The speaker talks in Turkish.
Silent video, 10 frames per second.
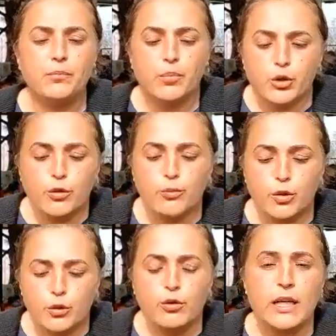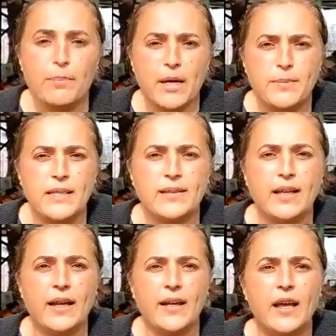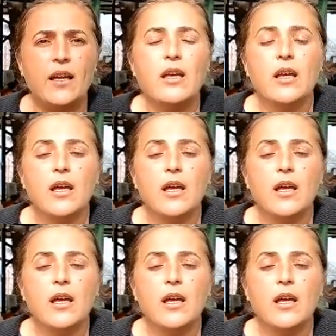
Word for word: bugün bütün depremzedelere